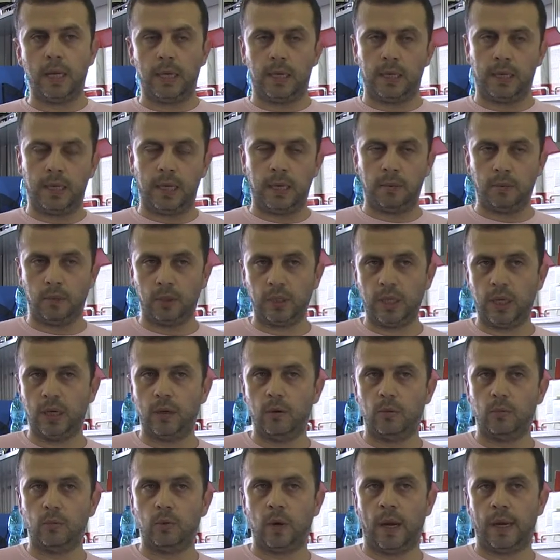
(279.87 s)
Nel
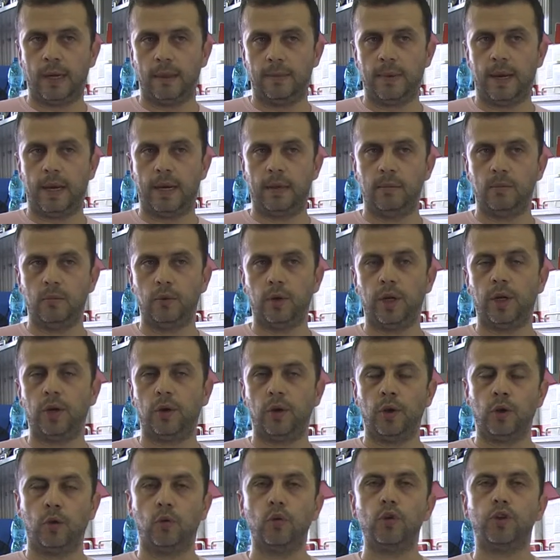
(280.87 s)
modello animale
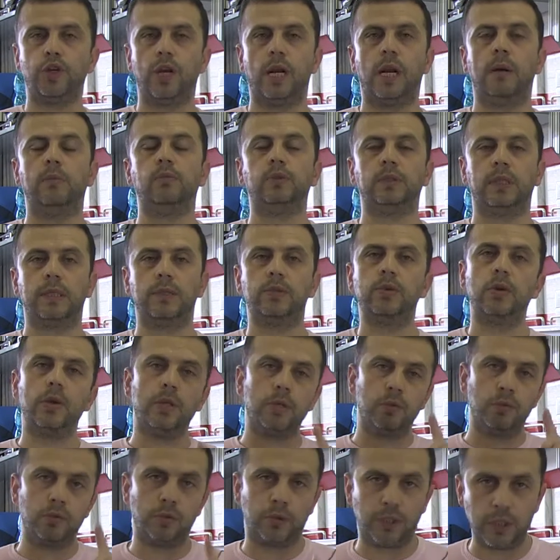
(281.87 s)
murino in cui c'è la mutazione
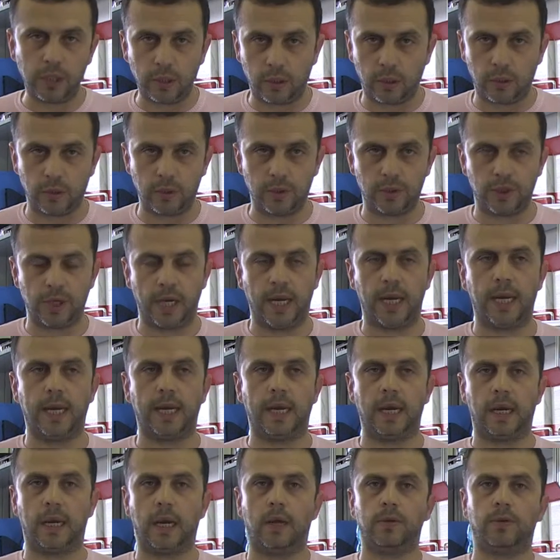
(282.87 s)
di un singolo gene
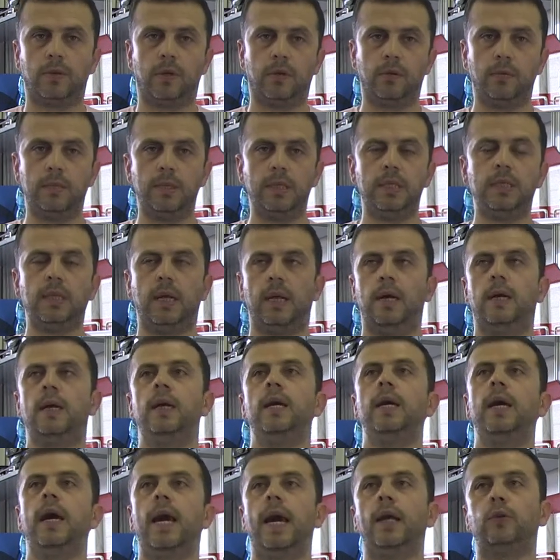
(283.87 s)
che causa l'obesità
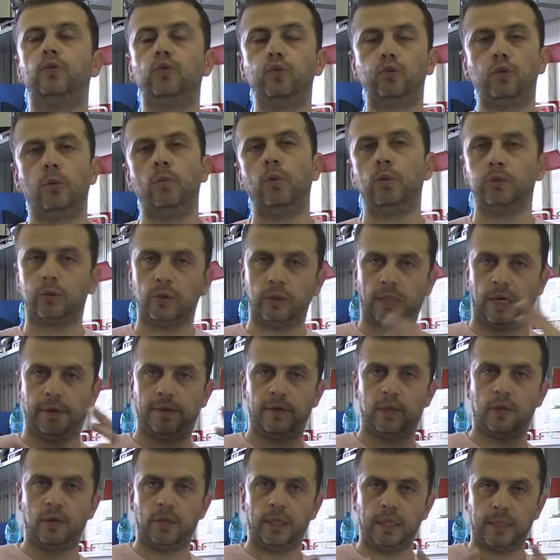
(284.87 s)
è tutto molto tra
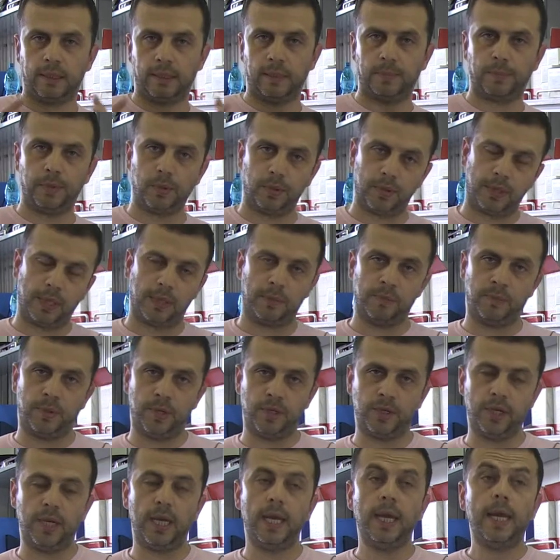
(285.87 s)
virgolette più
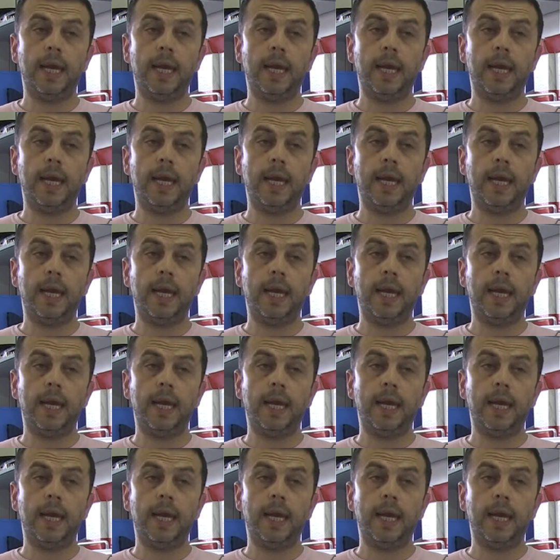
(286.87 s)
semplice